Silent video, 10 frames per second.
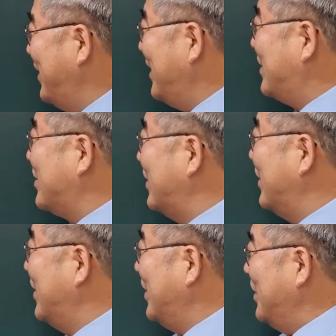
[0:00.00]

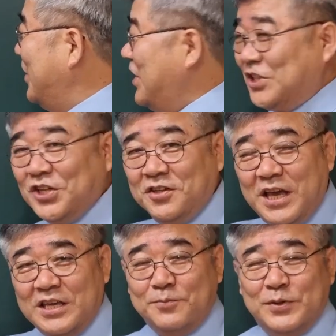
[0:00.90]
일천. 일천
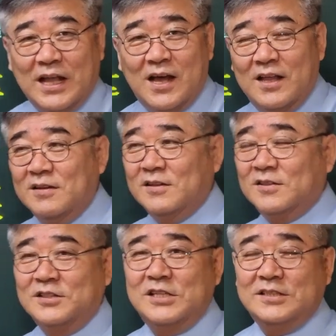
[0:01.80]
개의 잎이다. 는
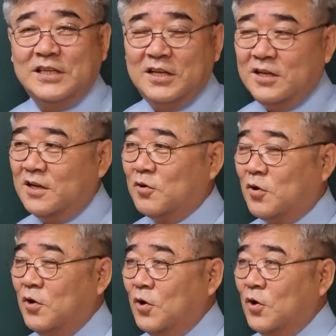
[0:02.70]
것은
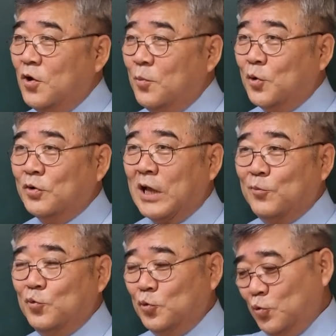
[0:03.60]
실제로 뭐
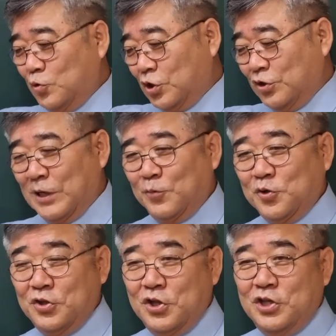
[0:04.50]
나무 큰
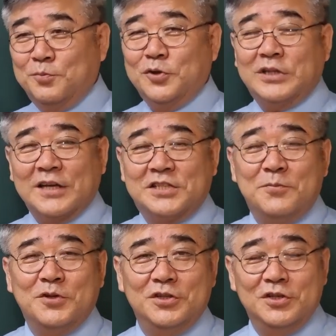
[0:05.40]
나무는 잎을 다
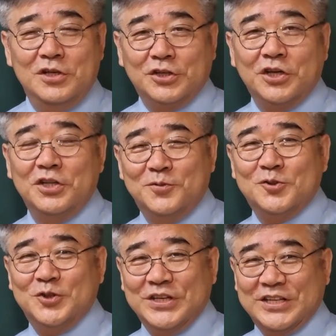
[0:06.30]
세면 일천 개
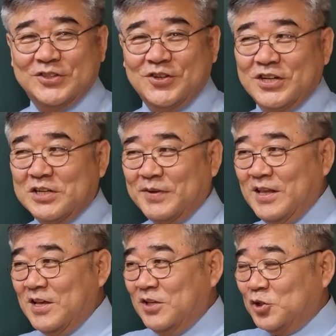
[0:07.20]
넘을 수도 있겠죠.
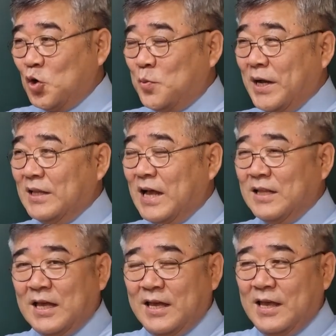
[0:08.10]
그렇지만 조그만
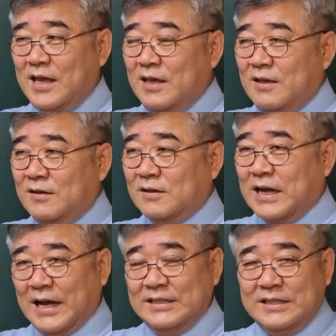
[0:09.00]
하나의 어,
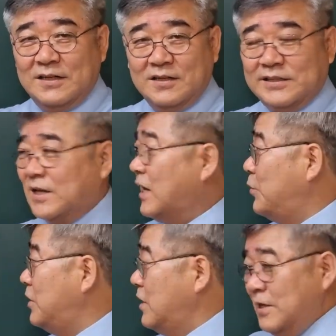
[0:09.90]
가지 이런 걸
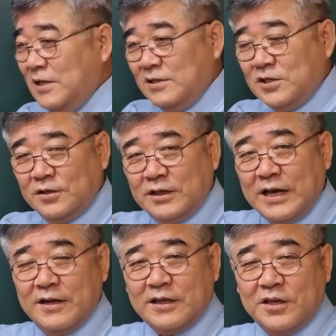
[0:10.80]
생각하면 일천
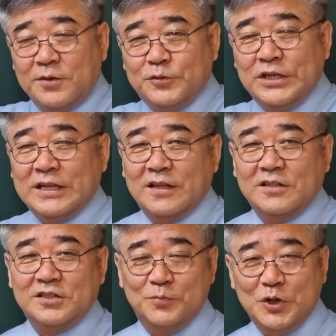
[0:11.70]
개가 이렇게 겹쳐
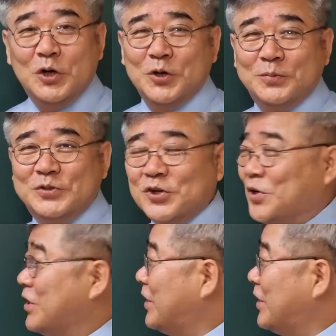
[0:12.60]
있다는 것은 별로 없죠.